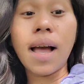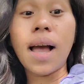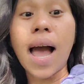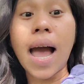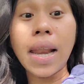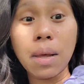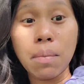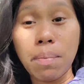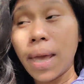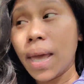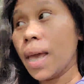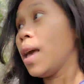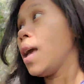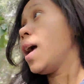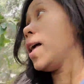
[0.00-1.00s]

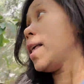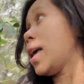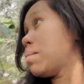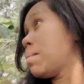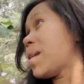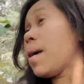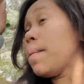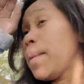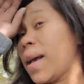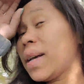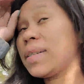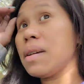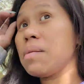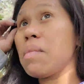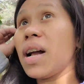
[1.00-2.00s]
honeybee. Ayan, marami
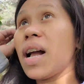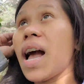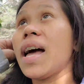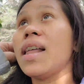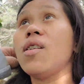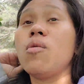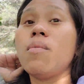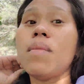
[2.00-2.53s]
kasing mga, ano,